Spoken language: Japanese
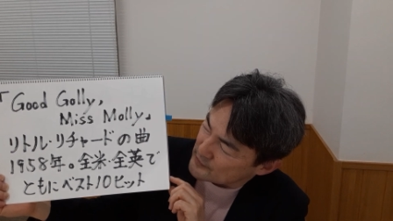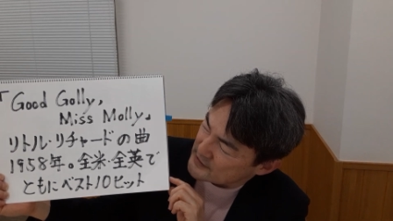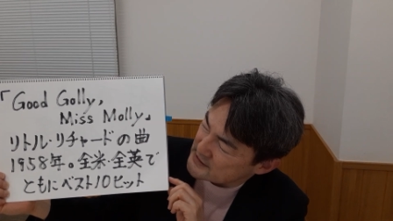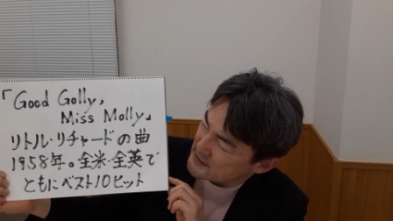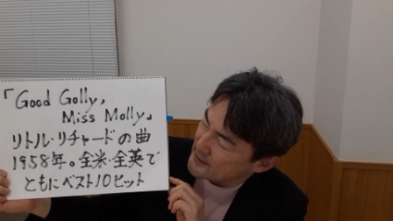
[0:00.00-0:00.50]
いま
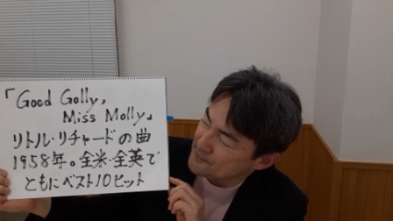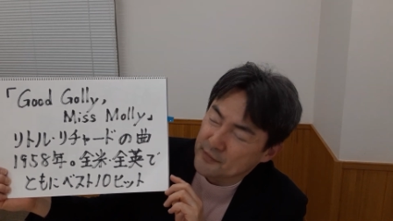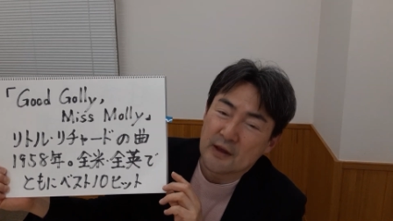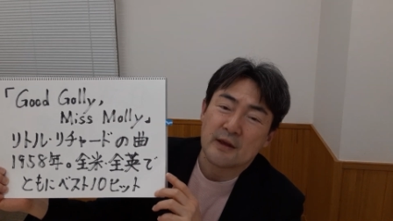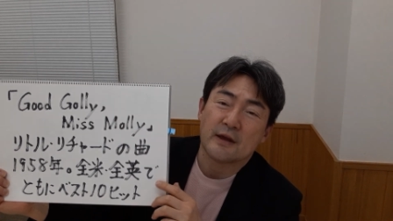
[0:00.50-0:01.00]
すが、
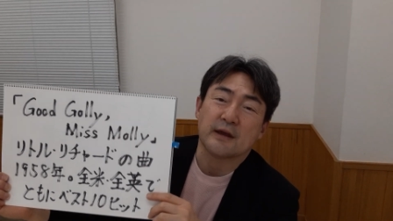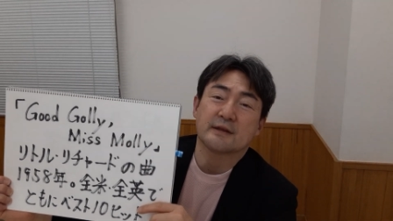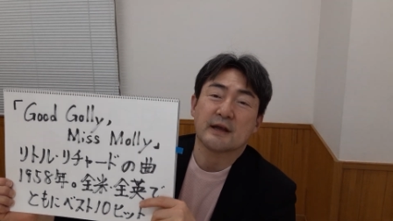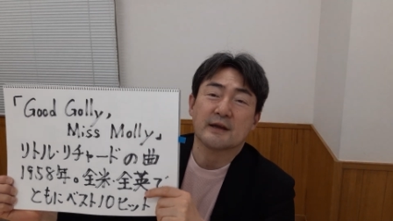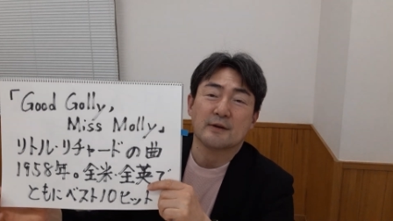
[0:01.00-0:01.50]

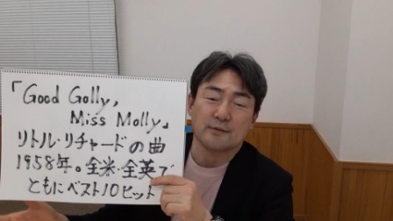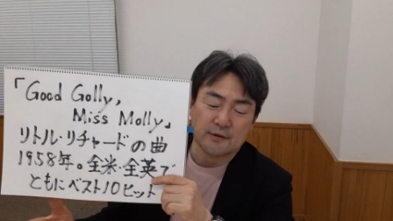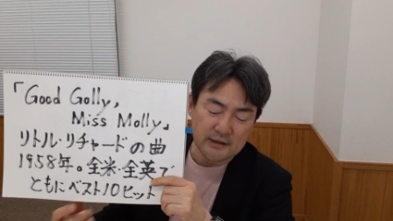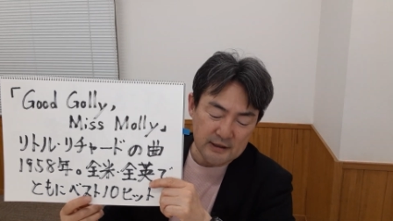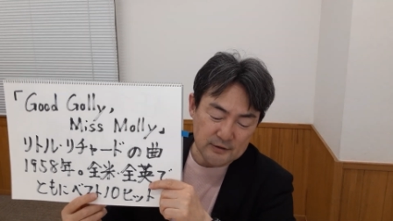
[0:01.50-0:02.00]
えー、大変売
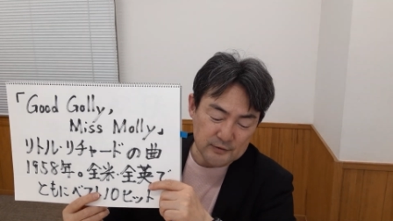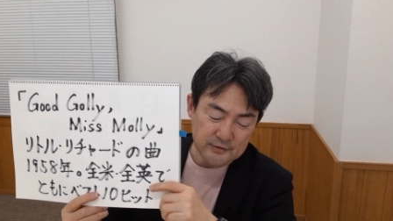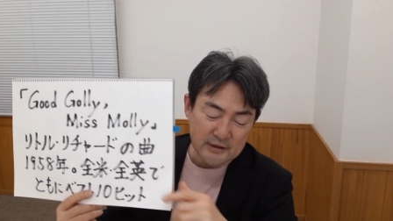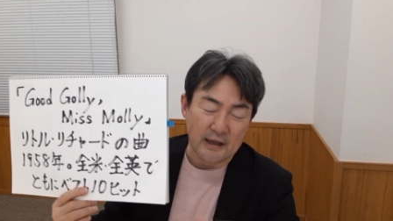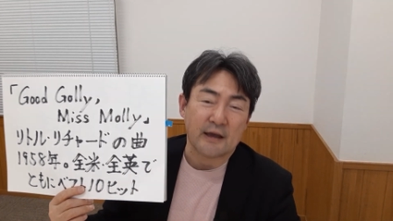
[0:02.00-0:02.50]
れた
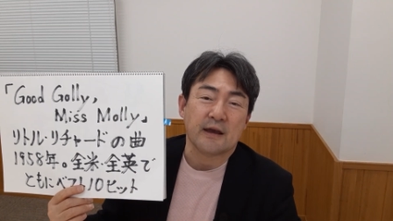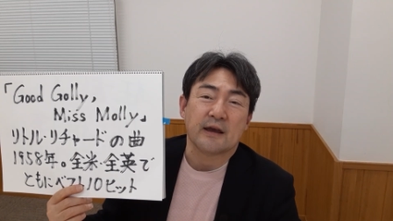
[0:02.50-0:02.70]
曲で、